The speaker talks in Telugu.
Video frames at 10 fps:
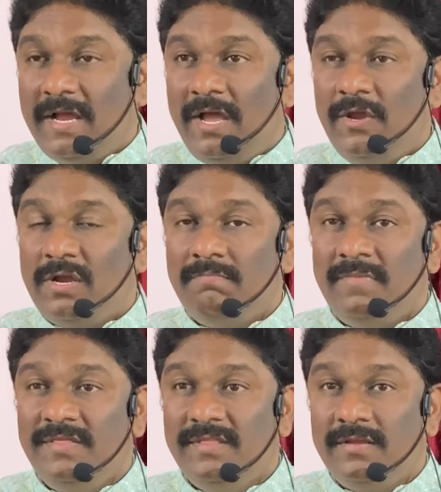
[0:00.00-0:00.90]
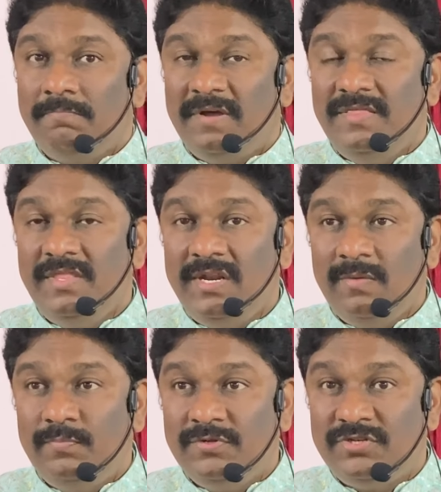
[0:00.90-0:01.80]
ఆ యొక్క
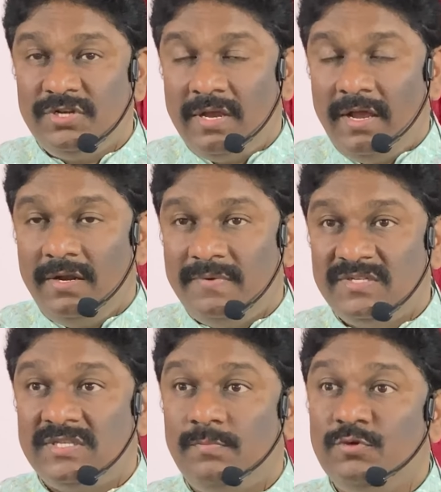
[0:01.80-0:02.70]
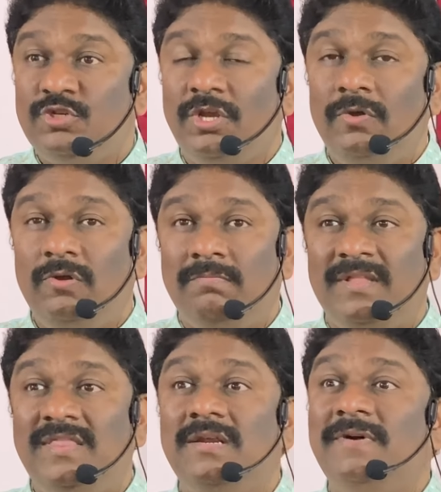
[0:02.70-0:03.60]
మందిరపు ఆయన వస్త్రపు చెంగులు
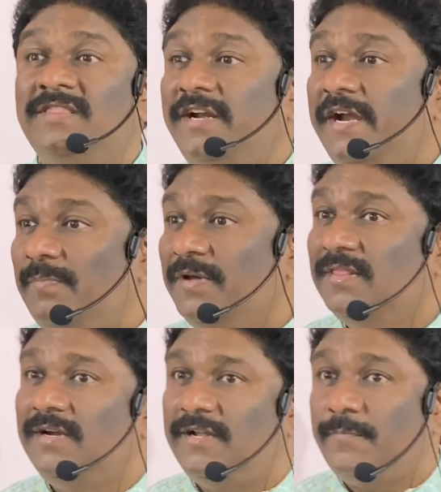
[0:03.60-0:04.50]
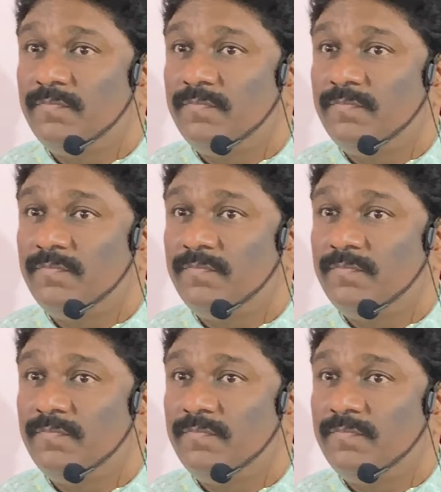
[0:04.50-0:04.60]
మందిరమంతా నిండిపోయిందంట